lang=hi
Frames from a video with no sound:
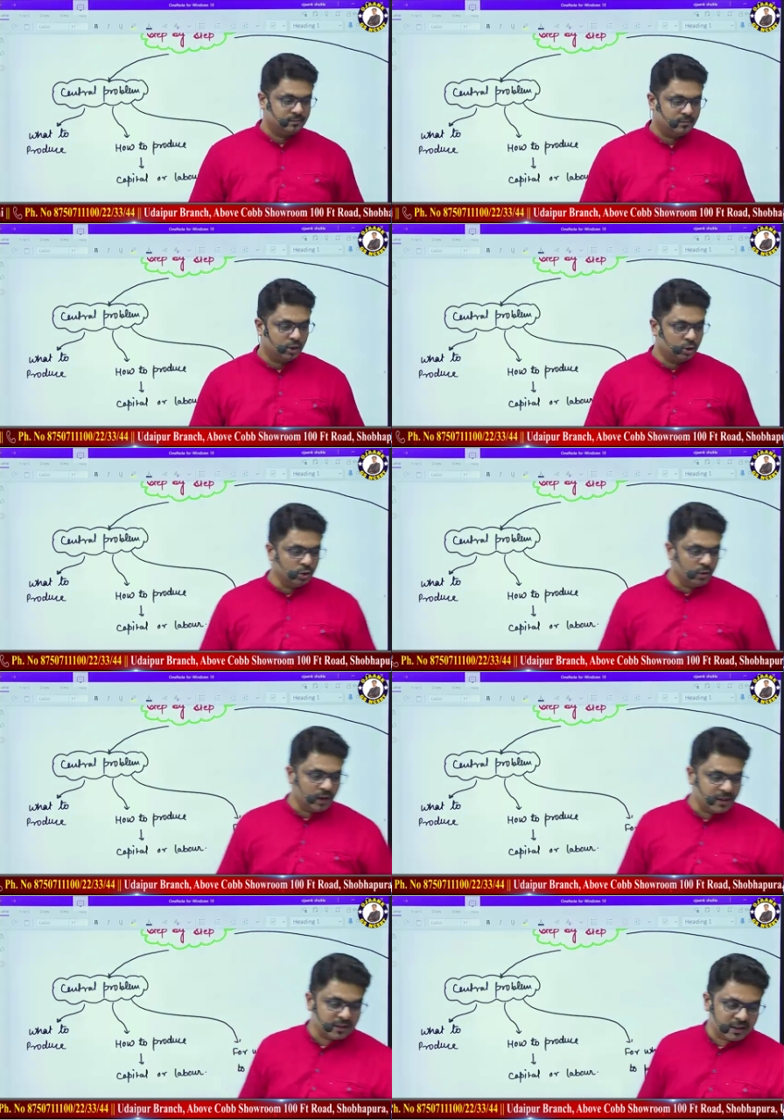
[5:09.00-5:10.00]
ये दोनों
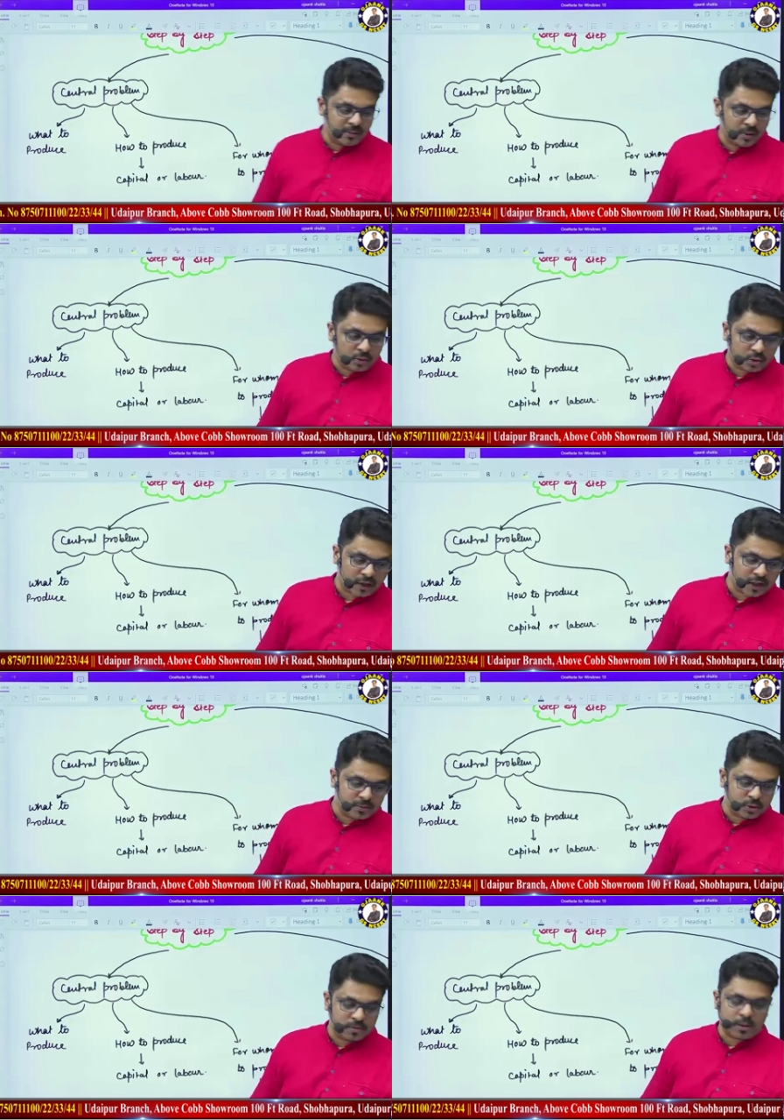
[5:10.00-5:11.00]
वाले जितने भी हो तो क्लास
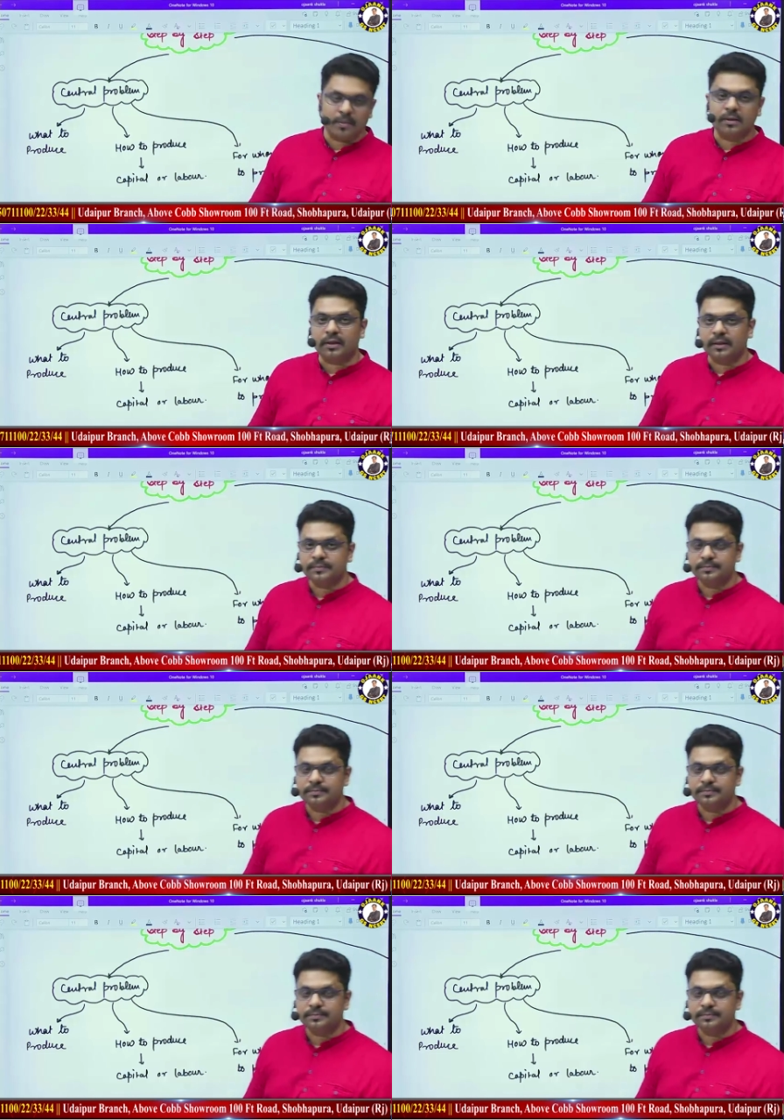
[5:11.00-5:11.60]
में चुपचाप बंद रहे